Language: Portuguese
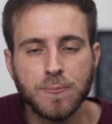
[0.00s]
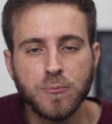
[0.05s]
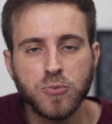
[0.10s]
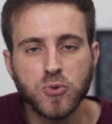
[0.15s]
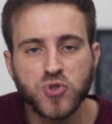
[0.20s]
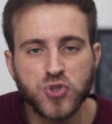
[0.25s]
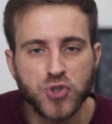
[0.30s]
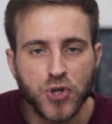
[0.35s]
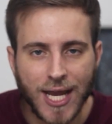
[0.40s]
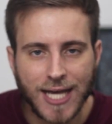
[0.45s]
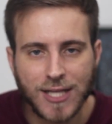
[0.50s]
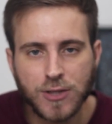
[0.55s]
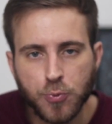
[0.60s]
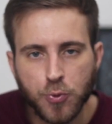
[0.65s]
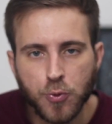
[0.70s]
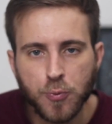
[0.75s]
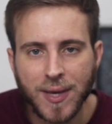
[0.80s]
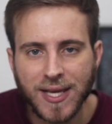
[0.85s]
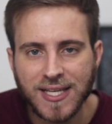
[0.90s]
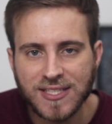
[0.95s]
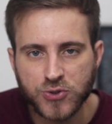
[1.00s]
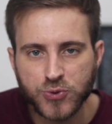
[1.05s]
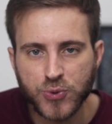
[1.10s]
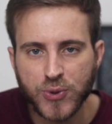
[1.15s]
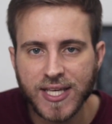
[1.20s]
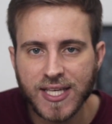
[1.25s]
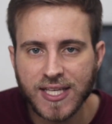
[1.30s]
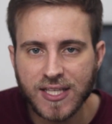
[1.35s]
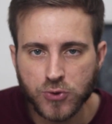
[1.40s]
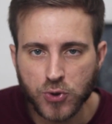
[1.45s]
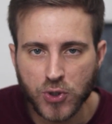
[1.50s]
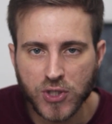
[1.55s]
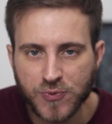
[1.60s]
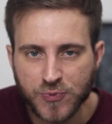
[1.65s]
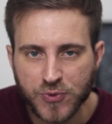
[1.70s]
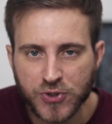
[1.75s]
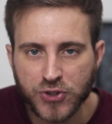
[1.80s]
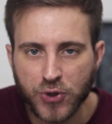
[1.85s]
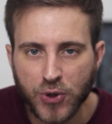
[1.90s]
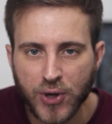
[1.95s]
impulsionado pro mainstream em
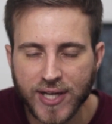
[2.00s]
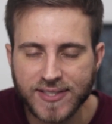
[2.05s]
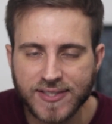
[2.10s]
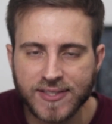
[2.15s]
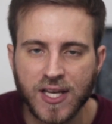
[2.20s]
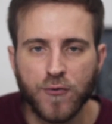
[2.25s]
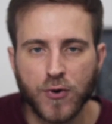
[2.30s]
2002.